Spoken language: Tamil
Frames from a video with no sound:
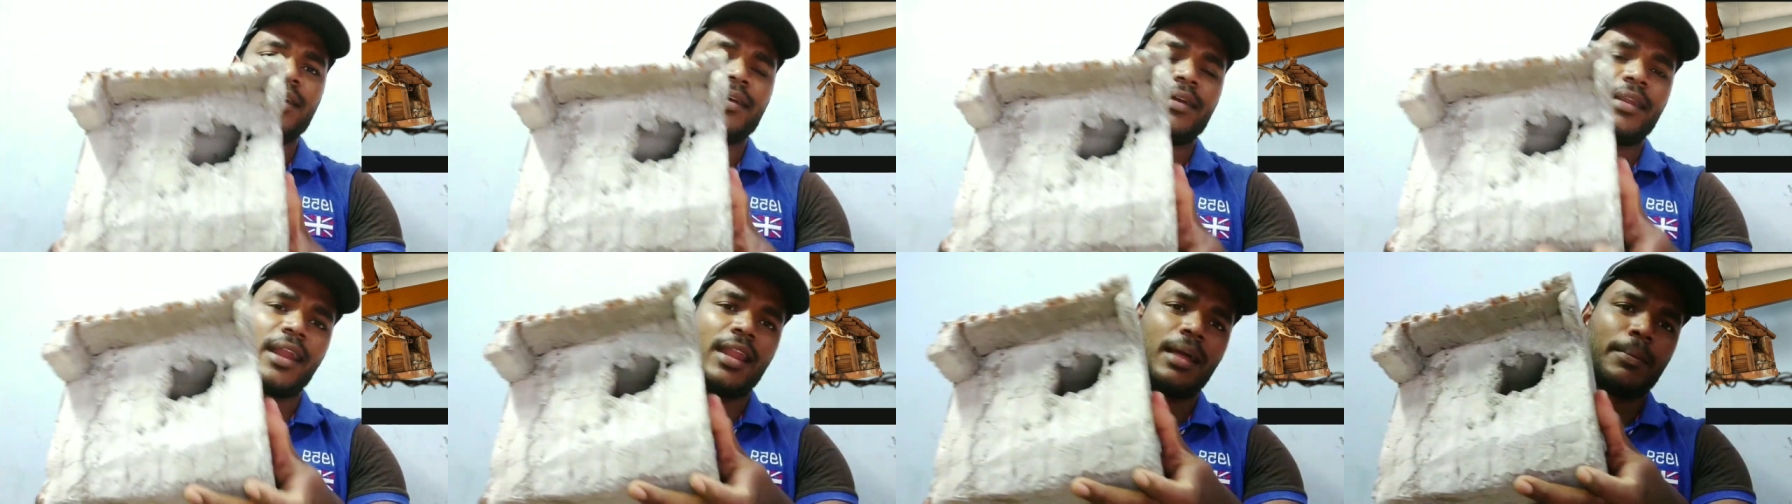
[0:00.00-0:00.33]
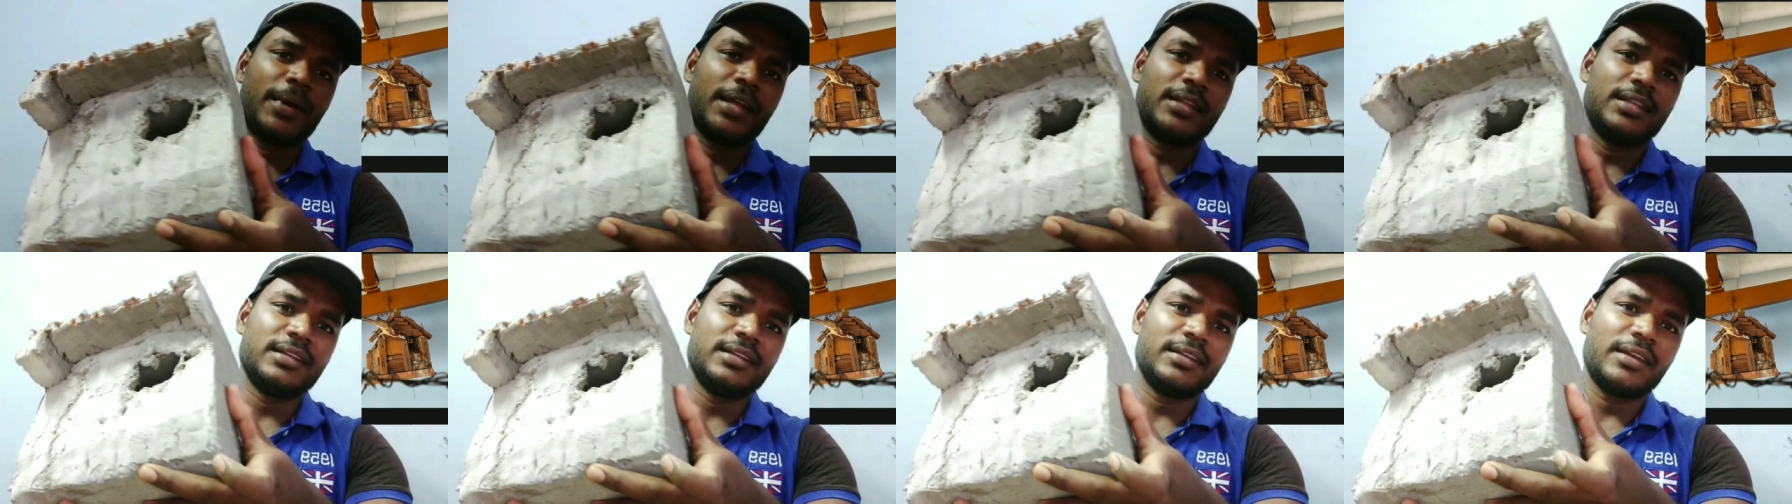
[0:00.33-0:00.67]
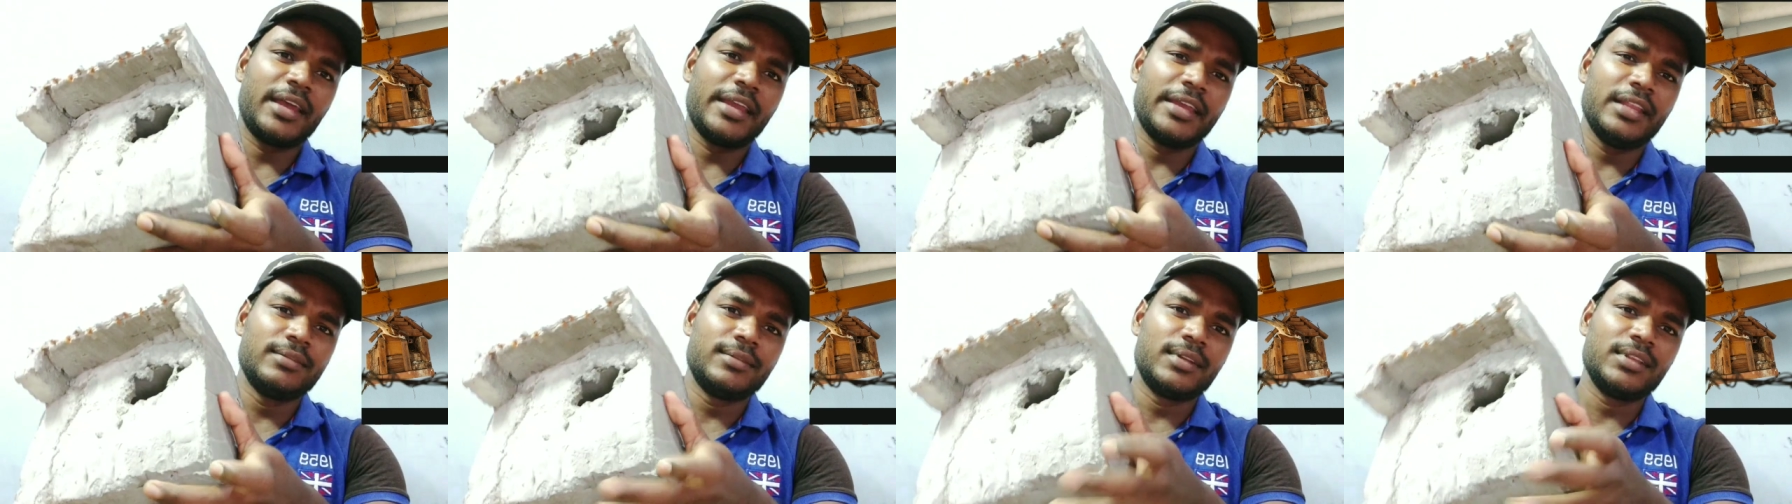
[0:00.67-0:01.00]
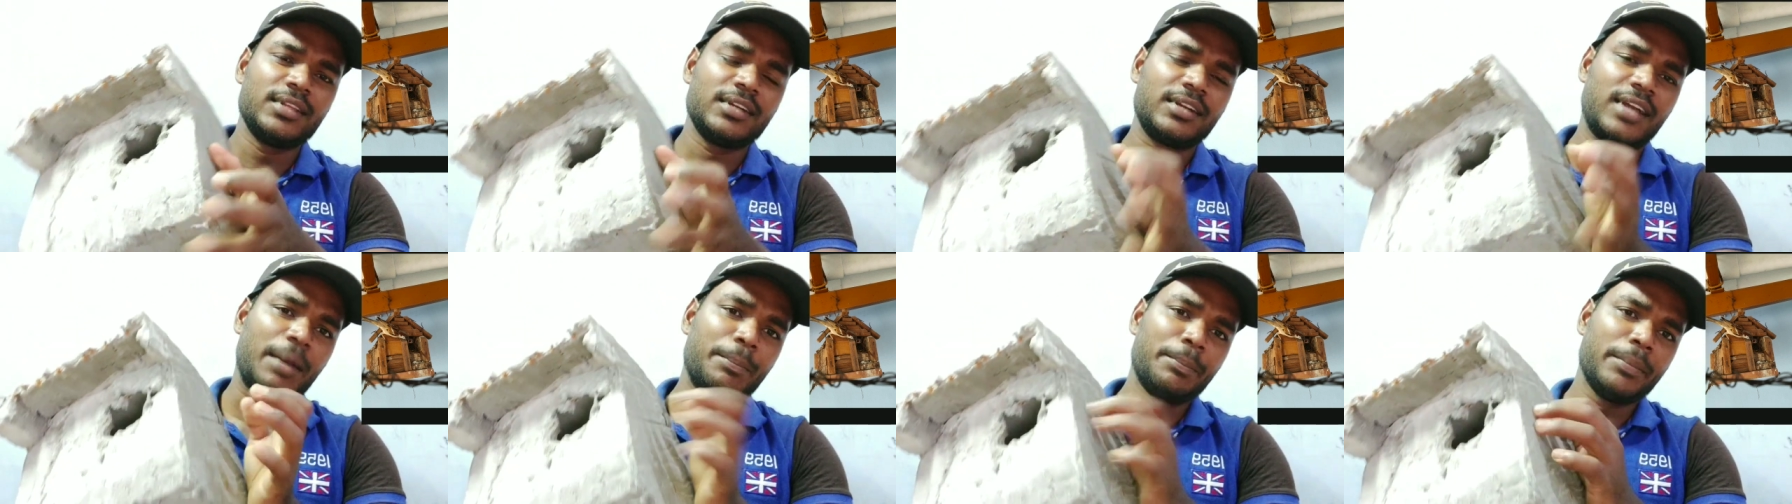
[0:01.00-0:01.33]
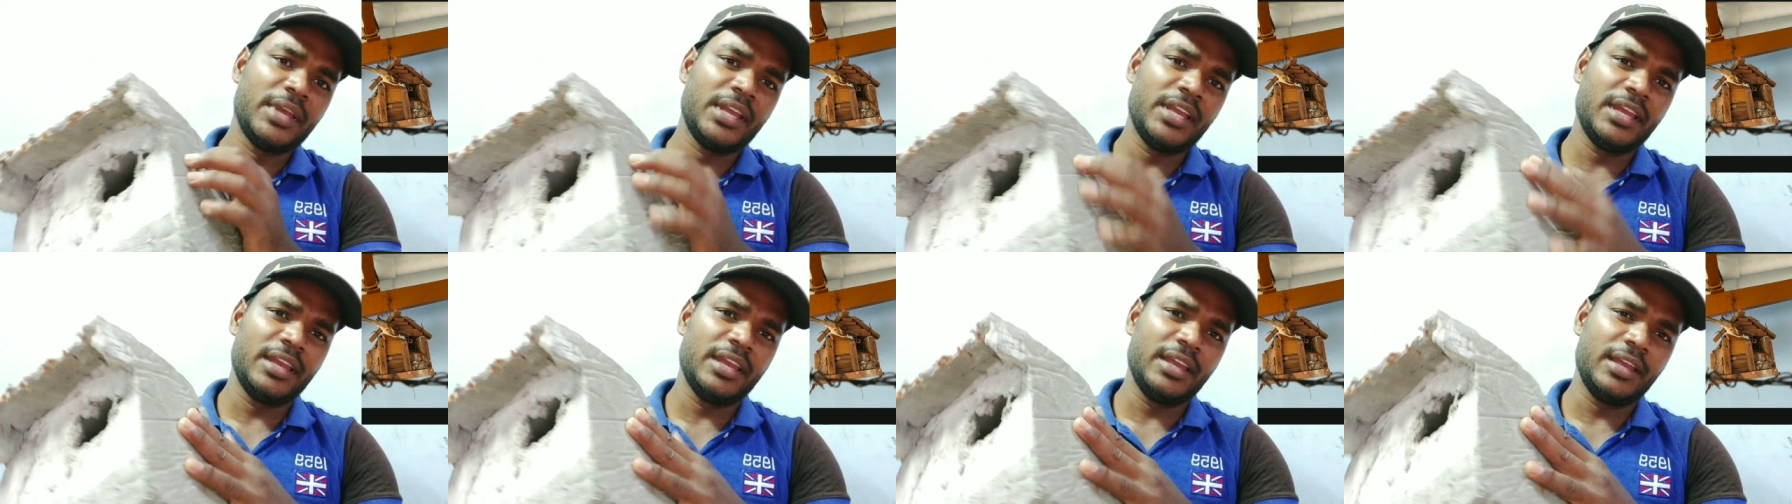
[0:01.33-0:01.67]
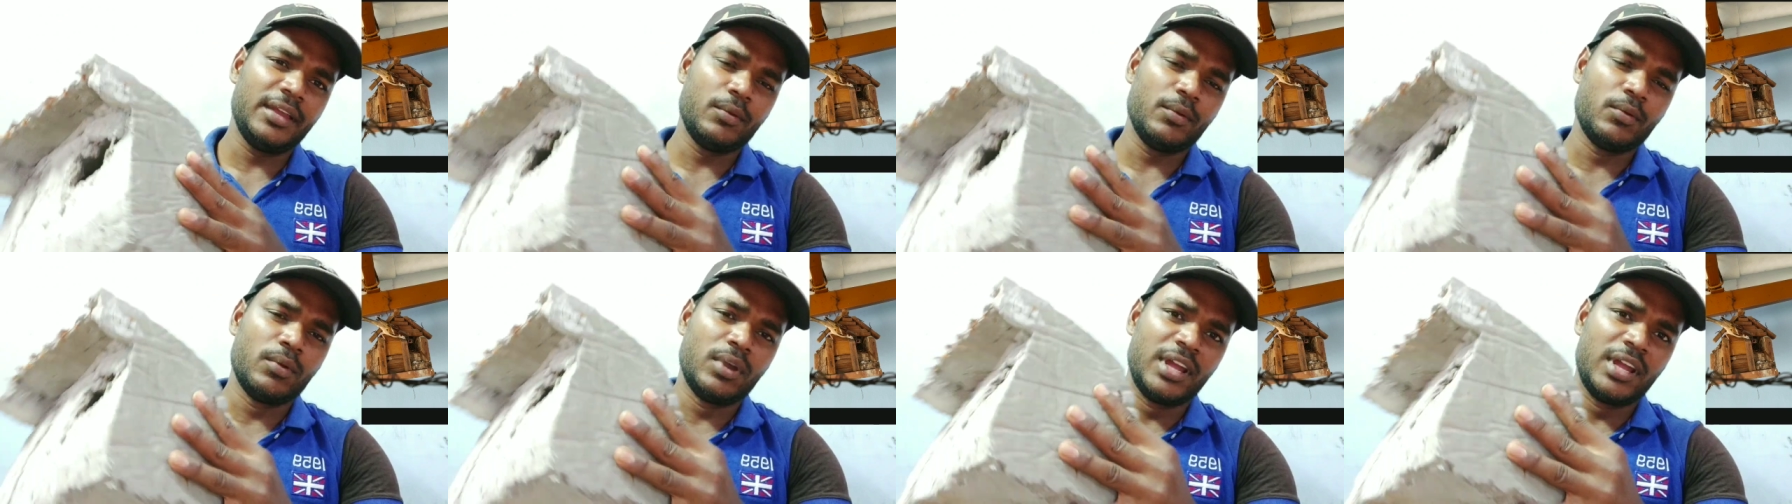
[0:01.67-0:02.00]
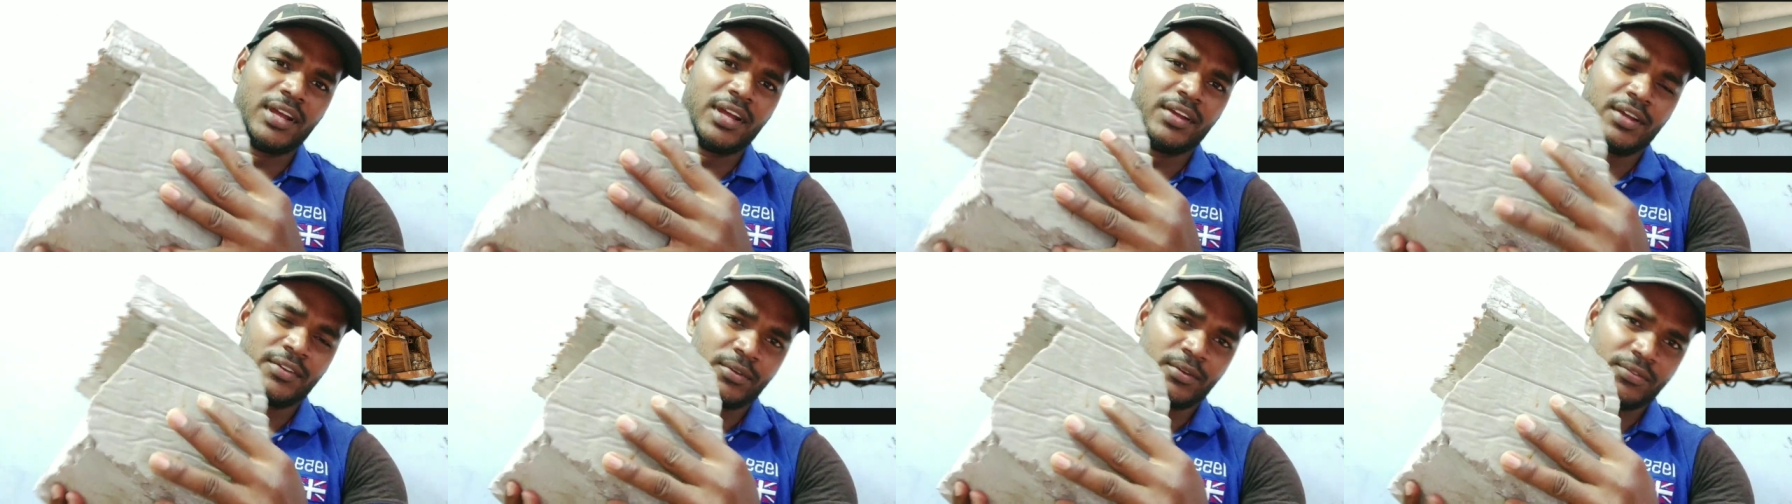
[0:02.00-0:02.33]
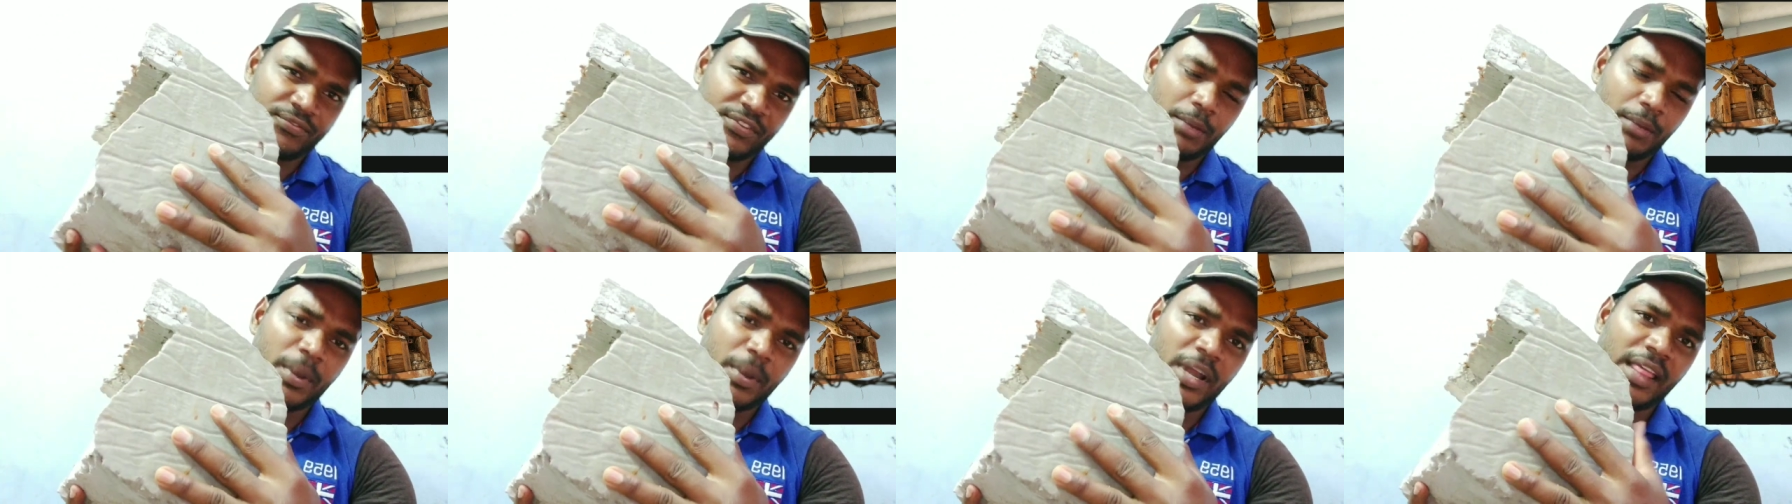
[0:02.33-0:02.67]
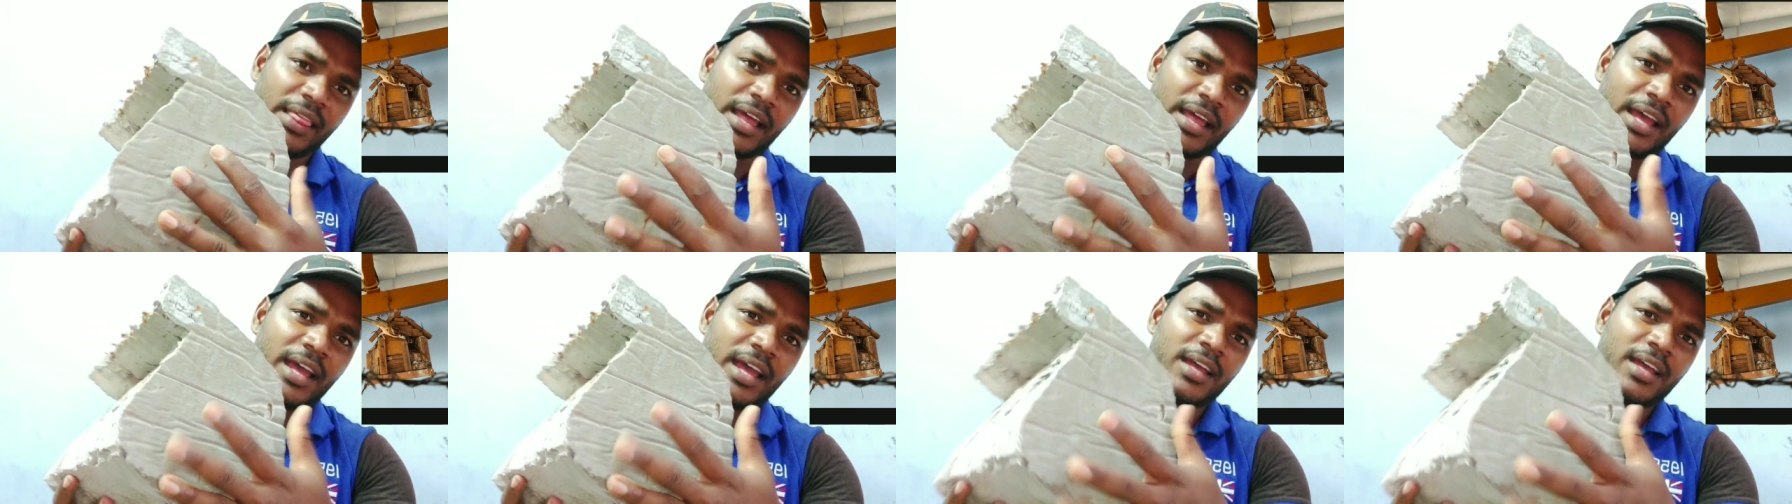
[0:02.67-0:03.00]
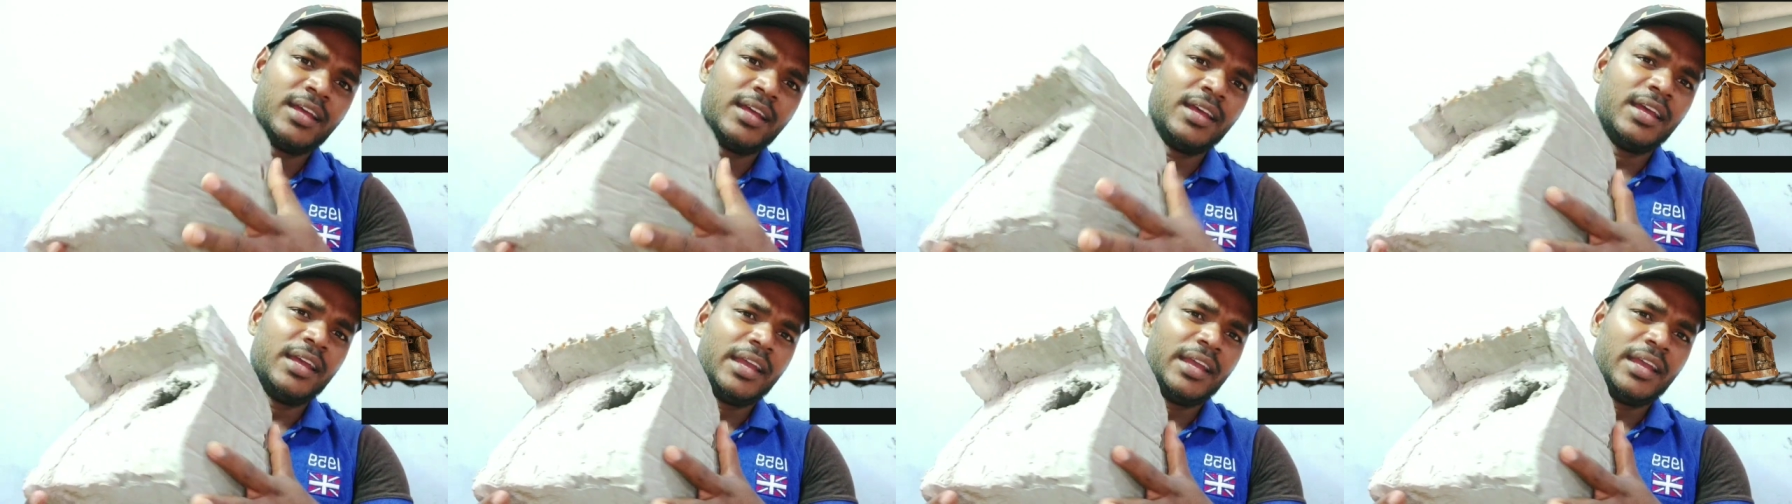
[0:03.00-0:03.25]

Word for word: நல்லா பார்த்துங்க இது வந்து கம்பி உள்ள ஃபிட் பண்ணி தான்